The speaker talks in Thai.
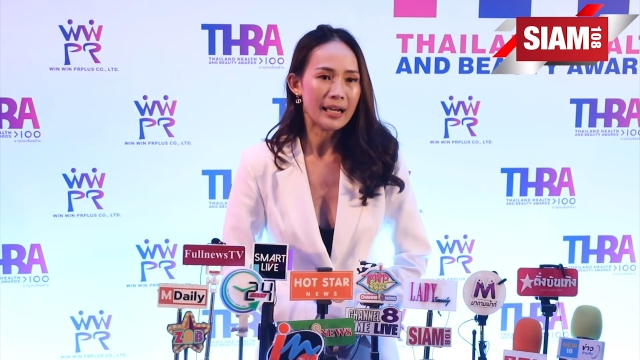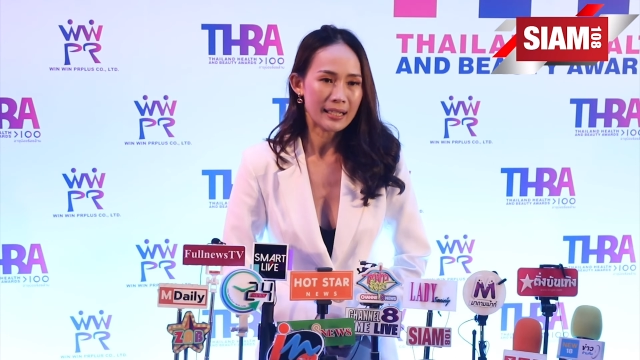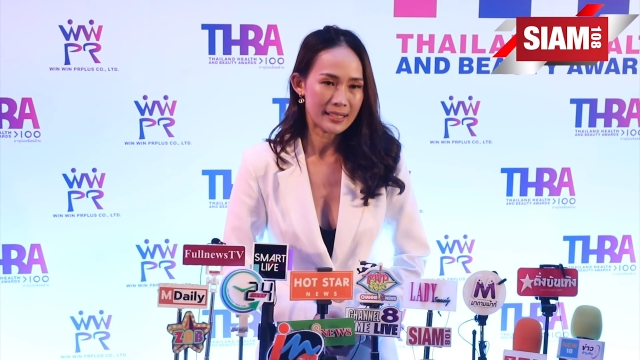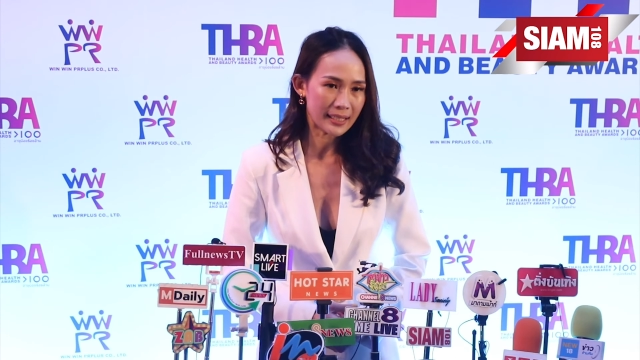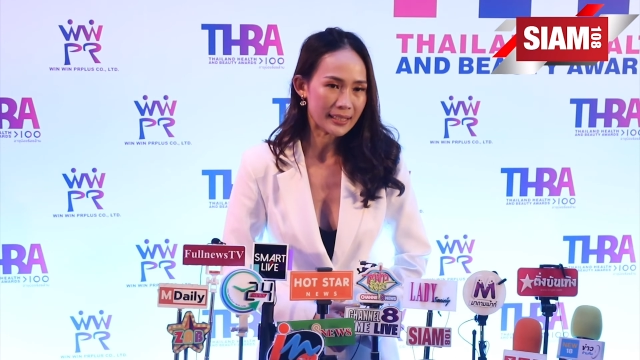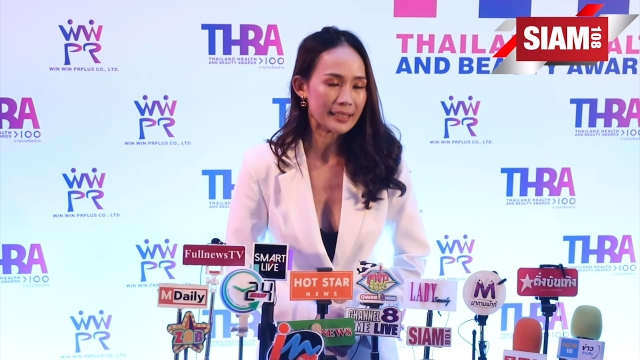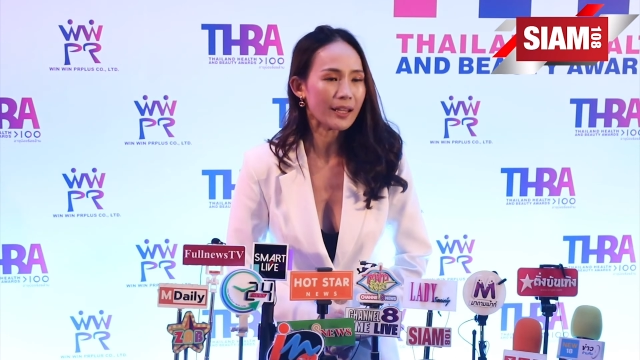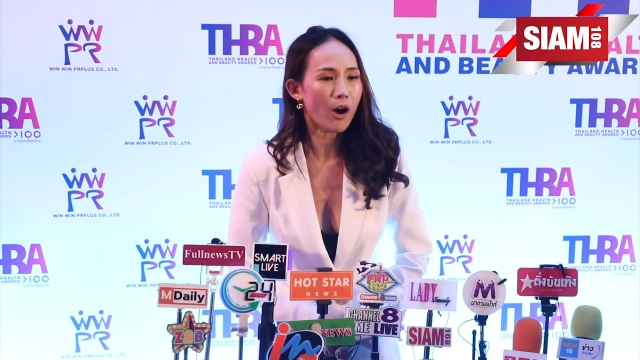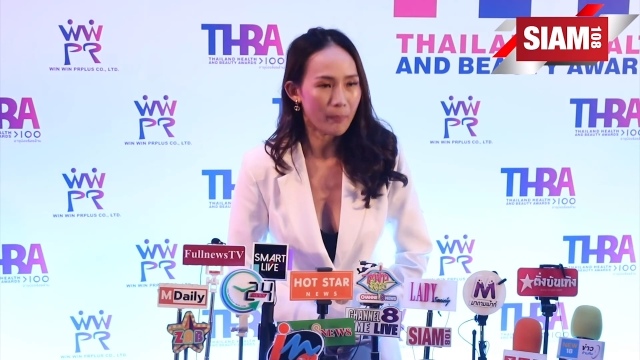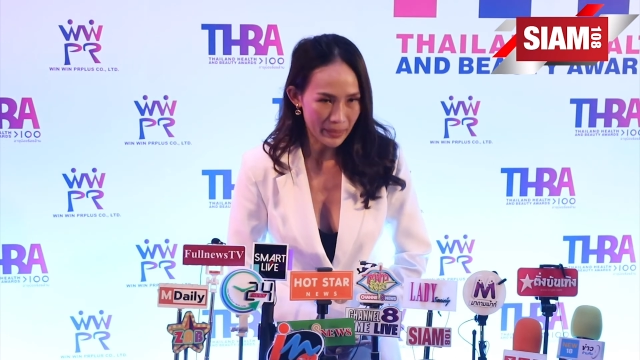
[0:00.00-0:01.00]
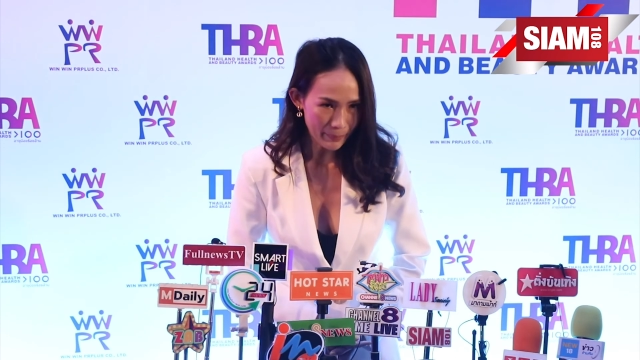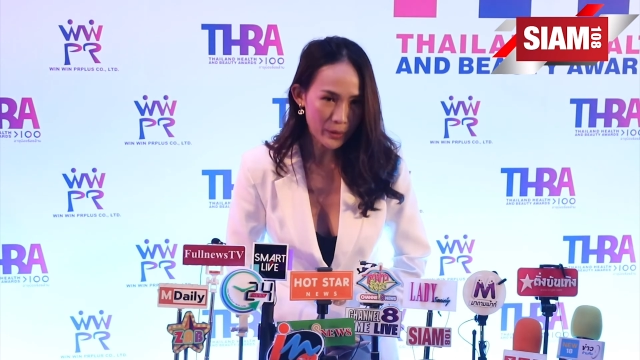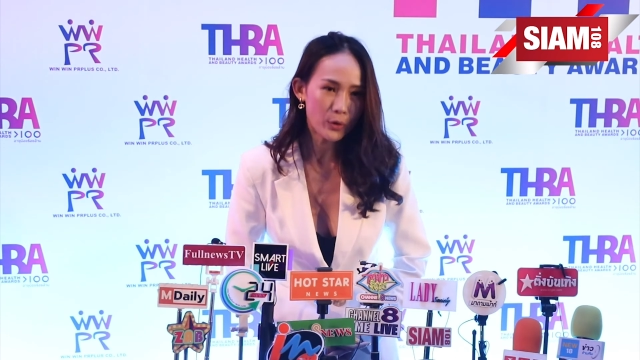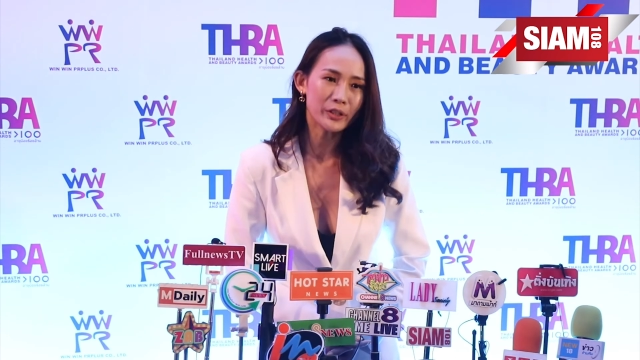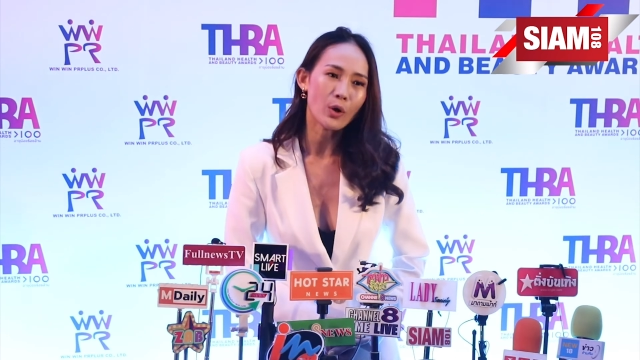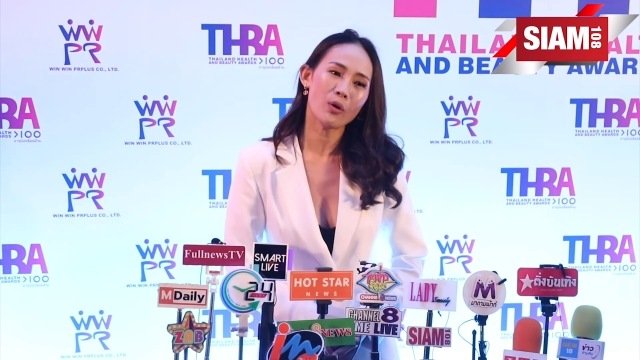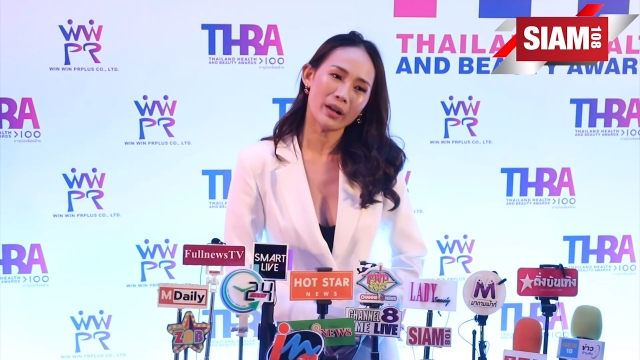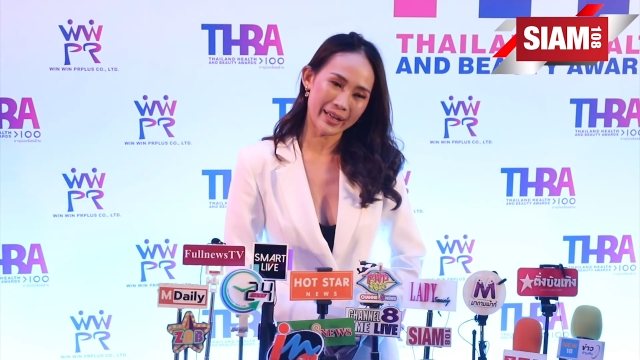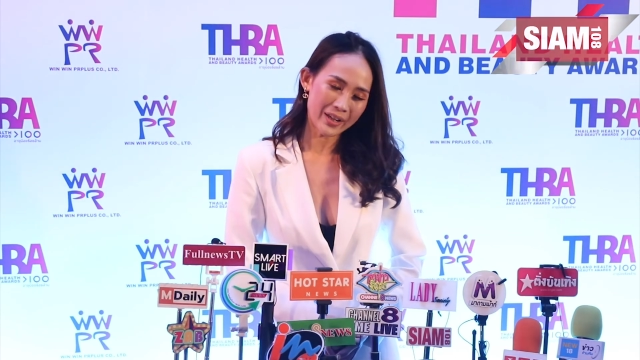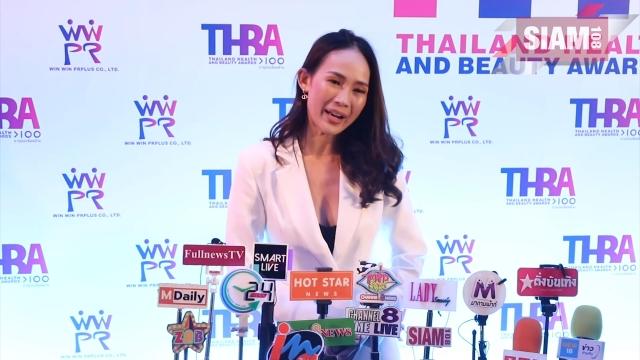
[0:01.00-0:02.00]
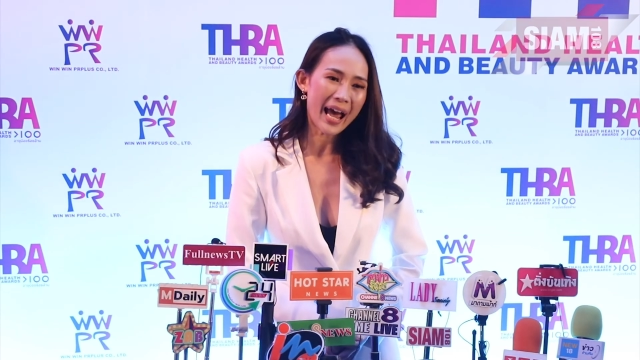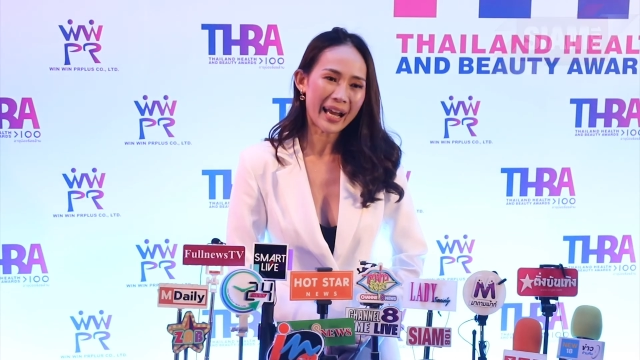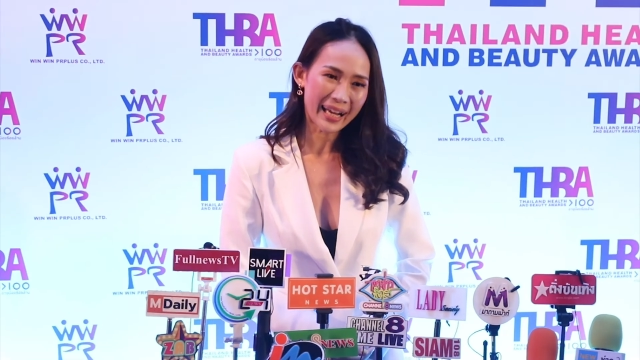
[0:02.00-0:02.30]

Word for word: หรือจะติดต่อมีมาโดยตรงเลยก็ได้